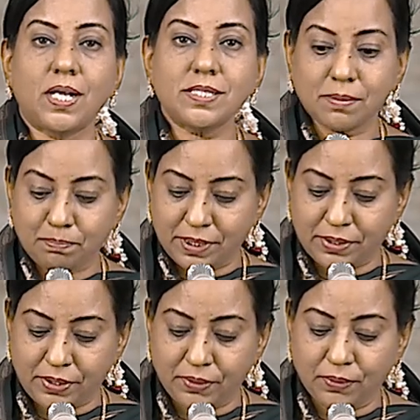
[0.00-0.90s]

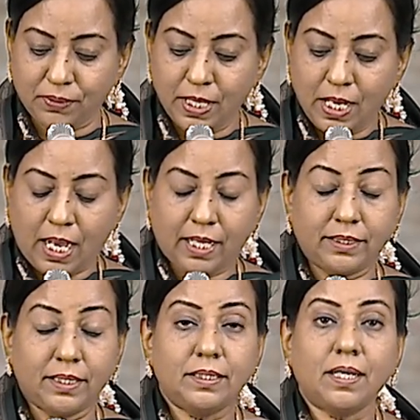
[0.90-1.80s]
ஆசைப்படுறியோ
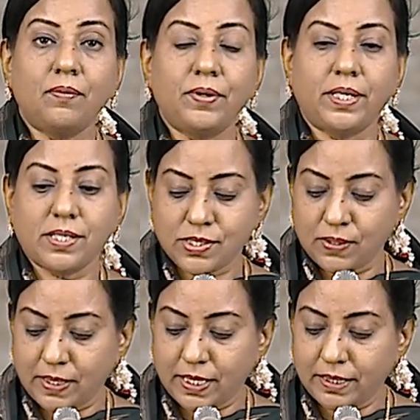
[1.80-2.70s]
அந்த தான் அவர் என்ன
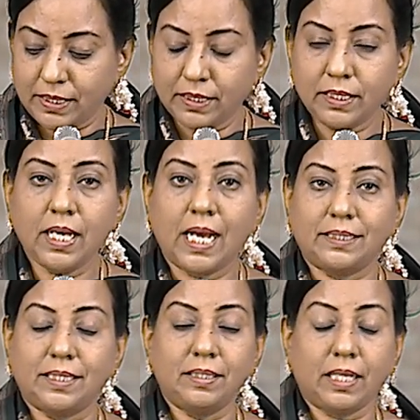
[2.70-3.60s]
சொல்கிறாரு
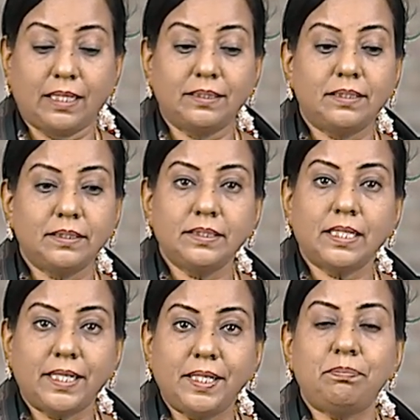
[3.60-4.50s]
அதை அதன்
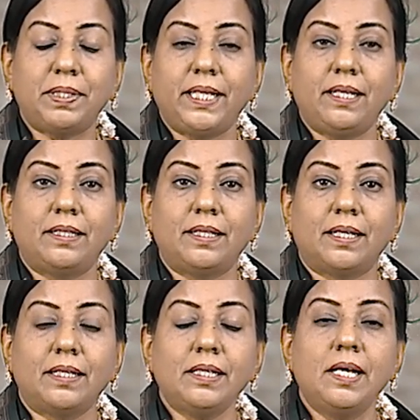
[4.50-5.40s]
அடிப்படையில்
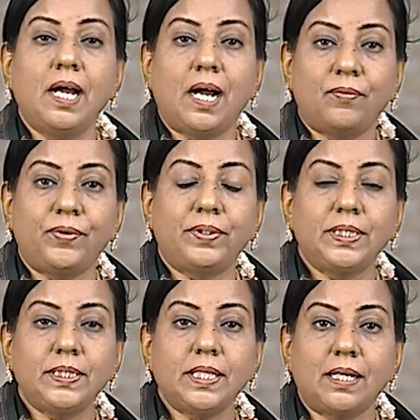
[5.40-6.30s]
தான் அவர்
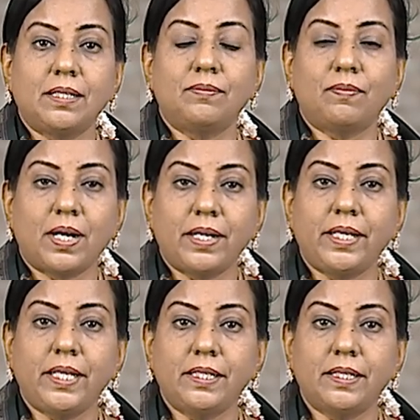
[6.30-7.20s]
வந்து அங்கு
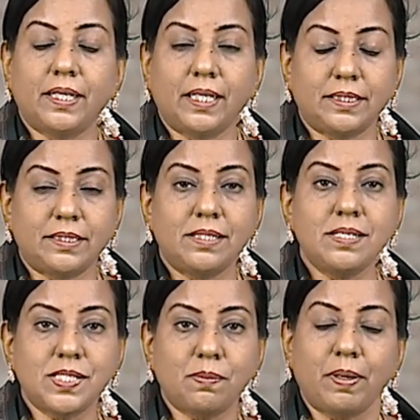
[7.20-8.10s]
வாழ்கின்ற அந்த
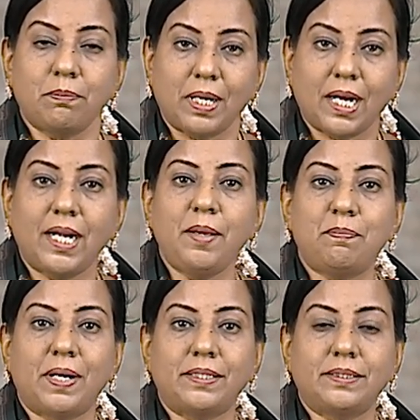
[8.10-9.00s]
திருச்சபை மக்களை
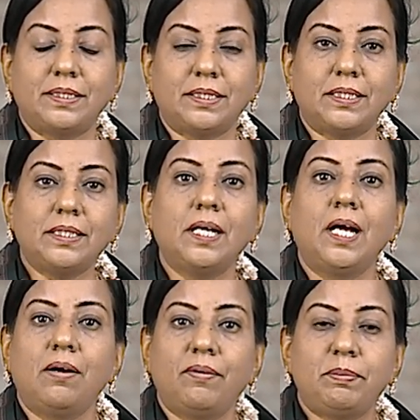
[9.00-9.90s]
பார்த்து
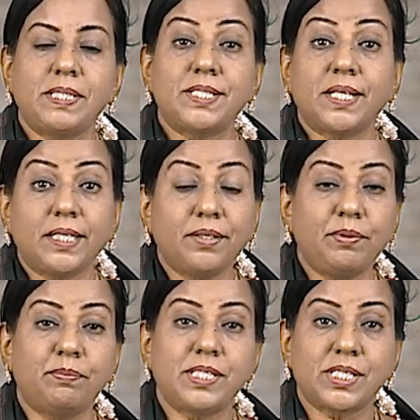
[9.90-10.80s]
விபச்சார
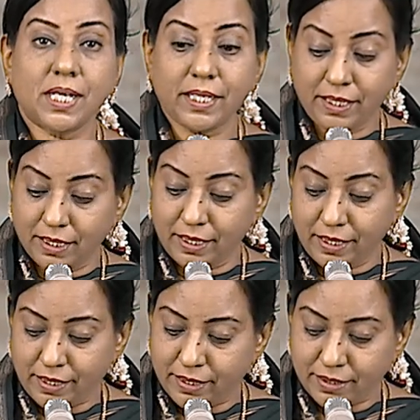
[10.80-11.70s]
விபச்சாரிகளே
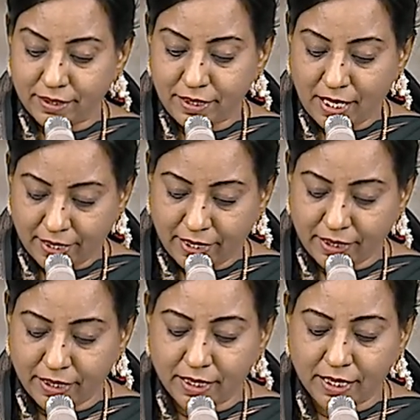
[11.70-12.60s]
என்று
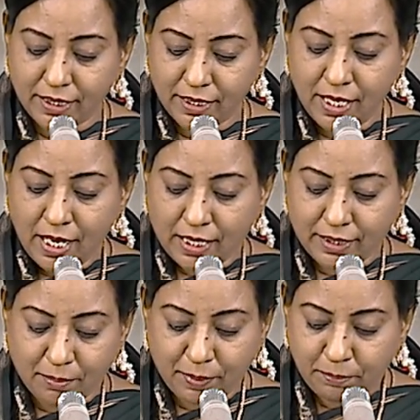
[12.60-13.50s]
அழைக்கிறார்
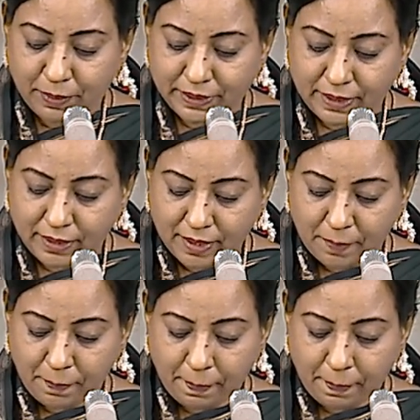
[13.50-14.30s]
அதுக்கப்புறம் பார்த்திங்கன்னா